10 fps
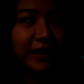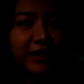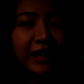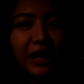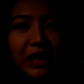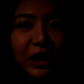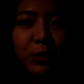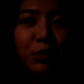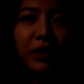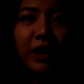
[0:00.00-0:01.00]
Eh,
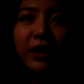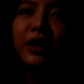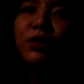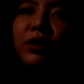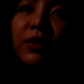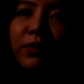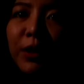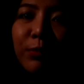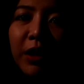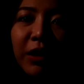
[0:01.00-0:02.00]
nakalagay dun sa Karatula
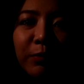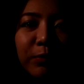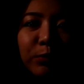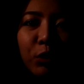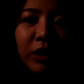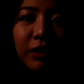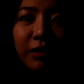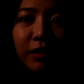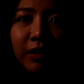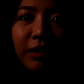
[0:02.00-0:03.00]
5am bukas.